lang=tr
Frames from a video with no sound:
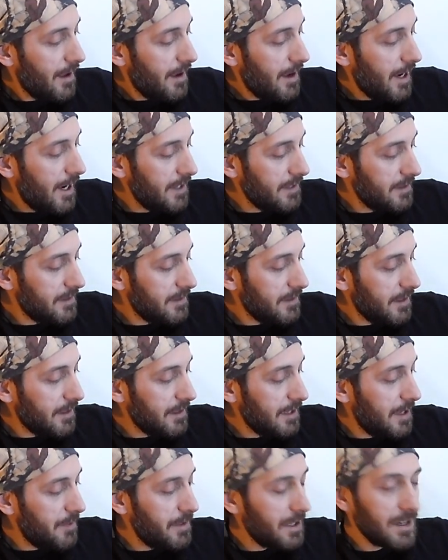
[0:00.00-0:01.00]

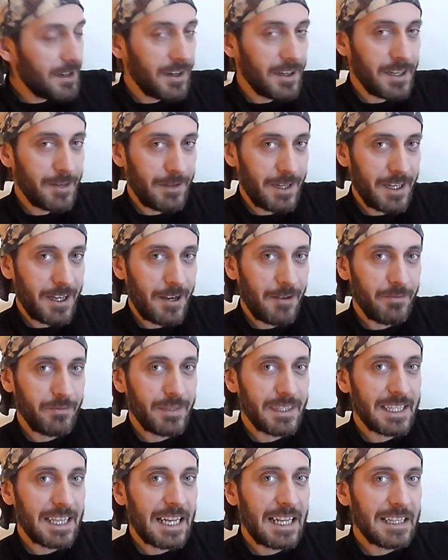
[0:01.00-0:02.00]
Aydın'dan Emin Karaman
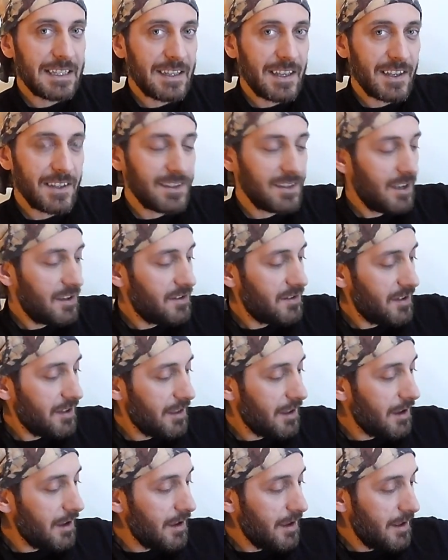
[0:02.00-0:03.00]
abimiz 58
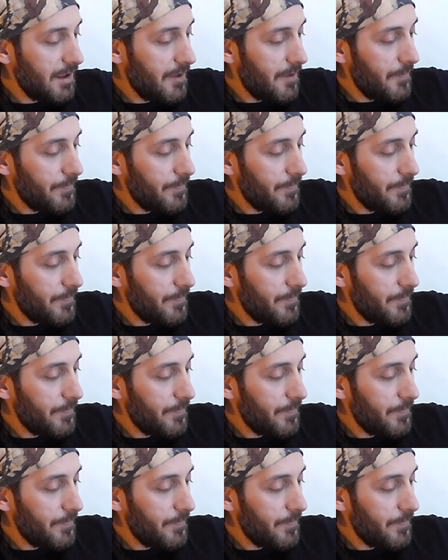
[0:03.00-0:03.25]
yaşında.